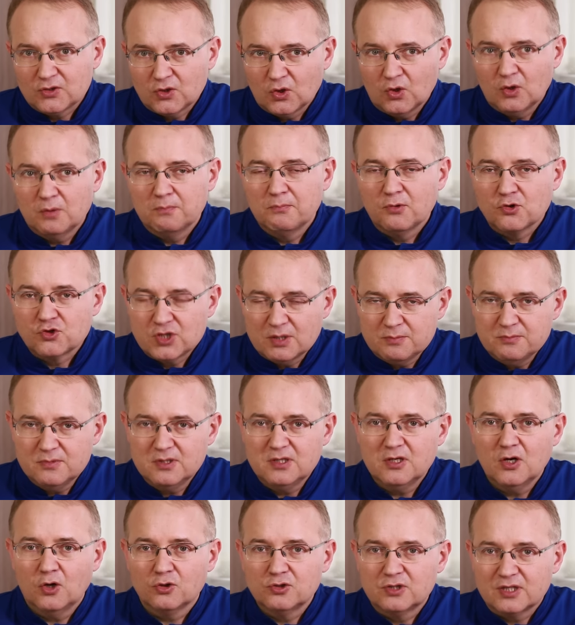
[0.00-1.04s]
to
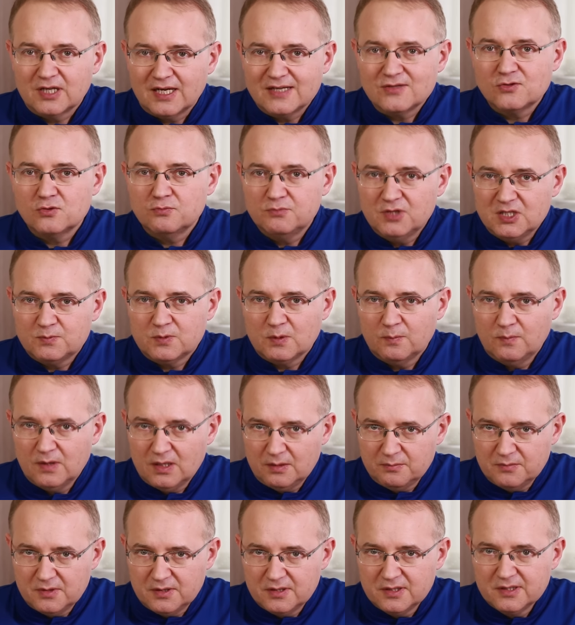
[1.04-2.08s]
możemy od razu mieć
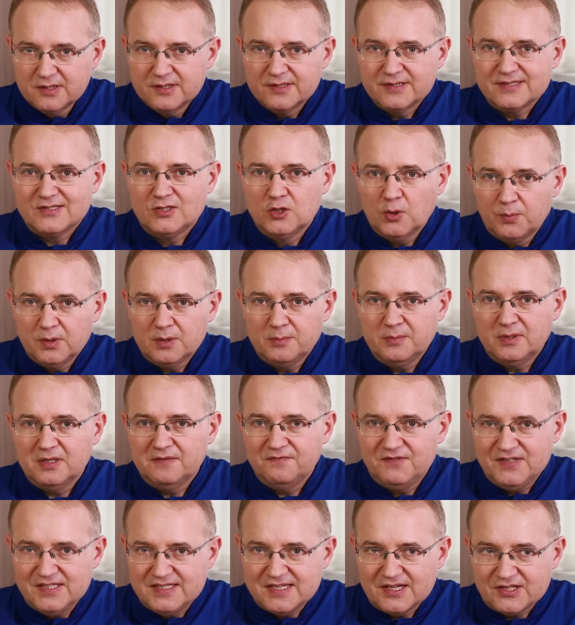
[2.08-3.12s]
problemy z dobrym
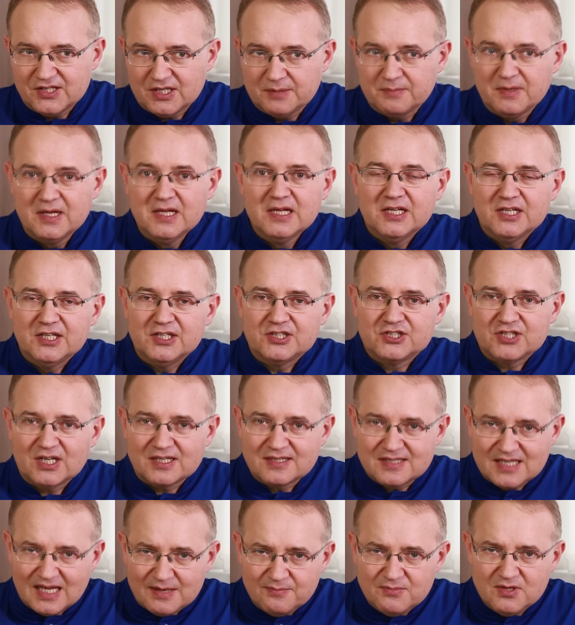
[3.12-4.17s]
widzeniem. E,
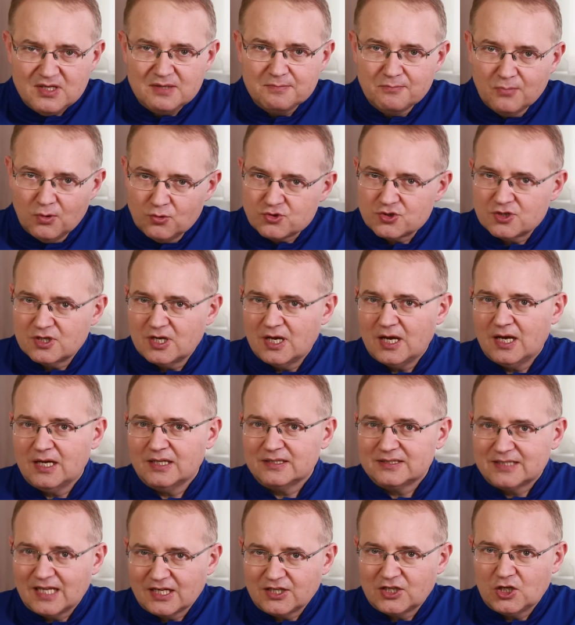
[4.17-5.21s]
czasami można
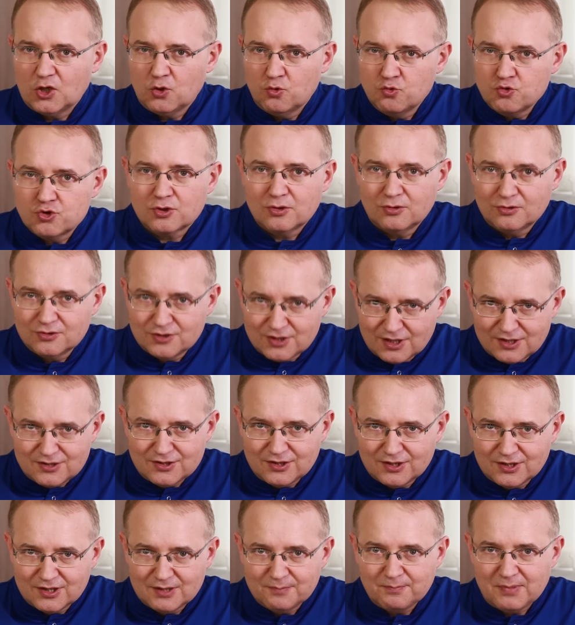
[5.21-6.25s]
takie
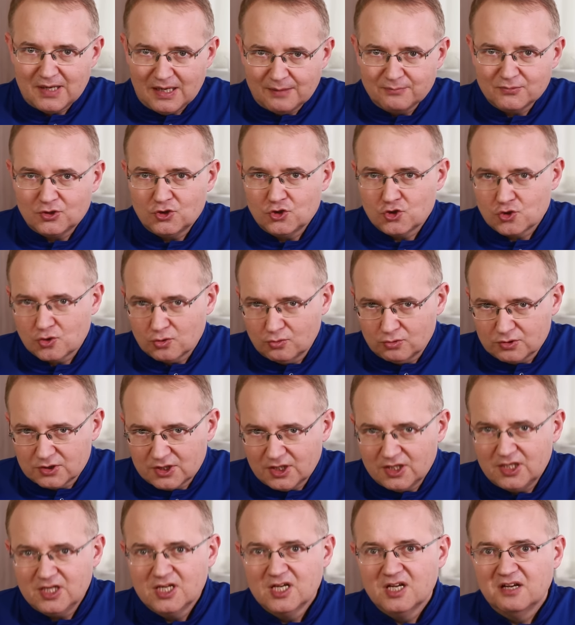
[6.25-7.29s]
uszkodzenie plamki
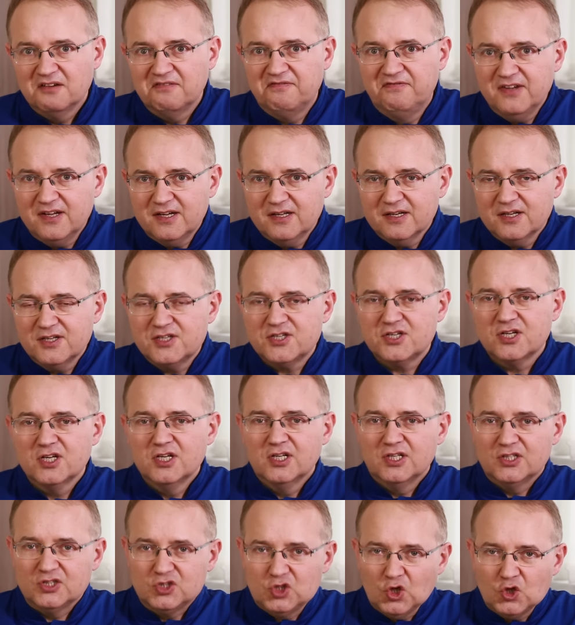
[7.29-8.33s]
żółtej wykryć
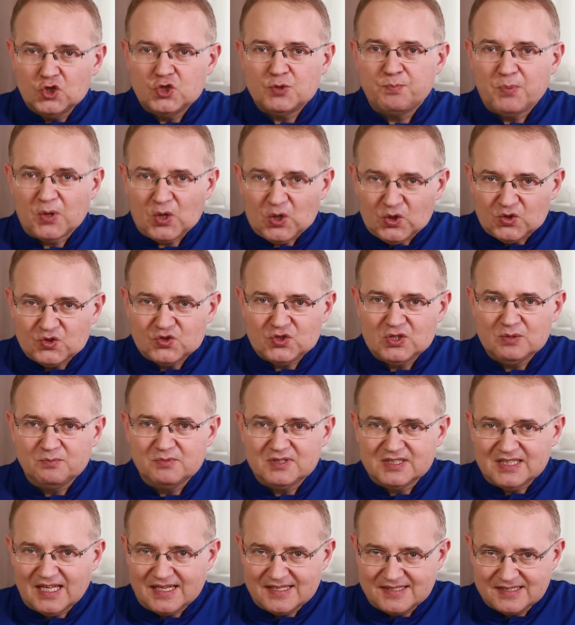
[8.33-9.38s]
dość
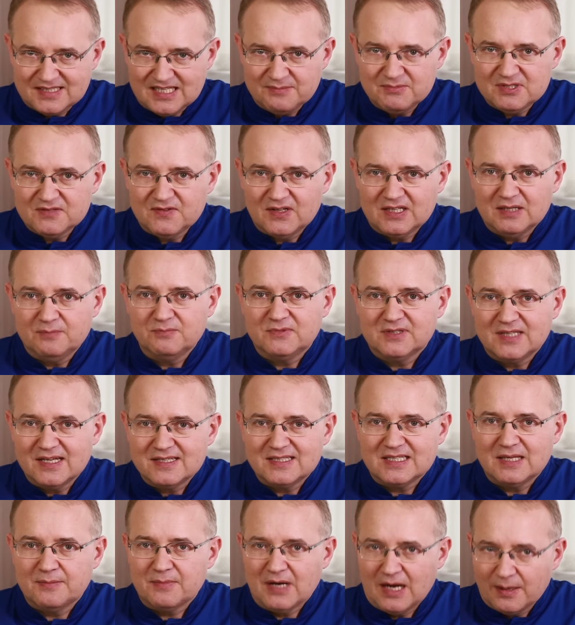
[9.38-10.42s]
prostym testem, zwanym
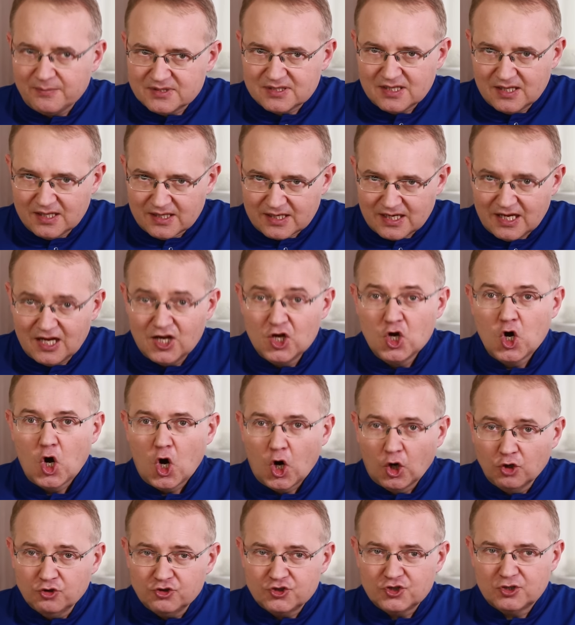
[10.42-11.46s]
testem Amslera.
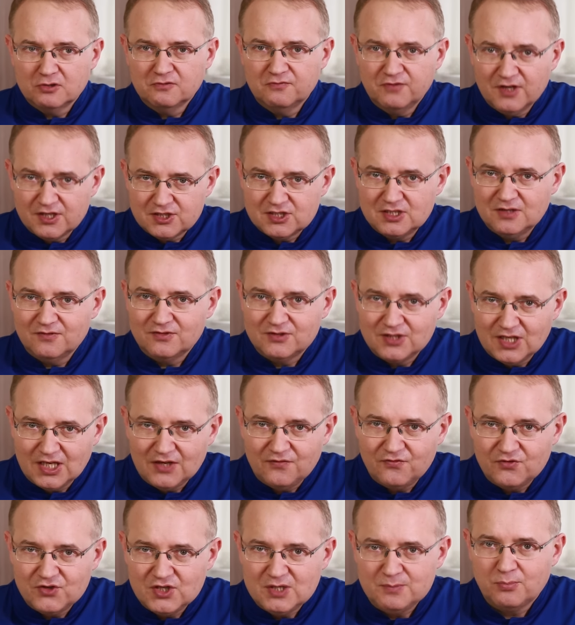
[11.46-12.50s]
On się właśnie w
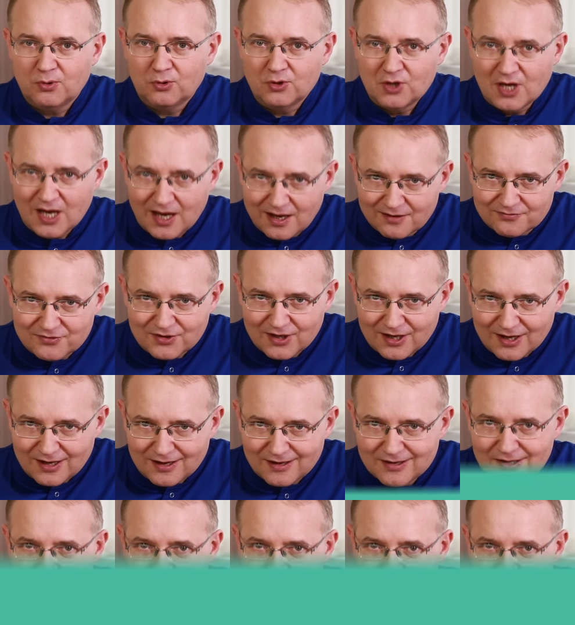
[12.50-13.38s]
tej chwili pojawia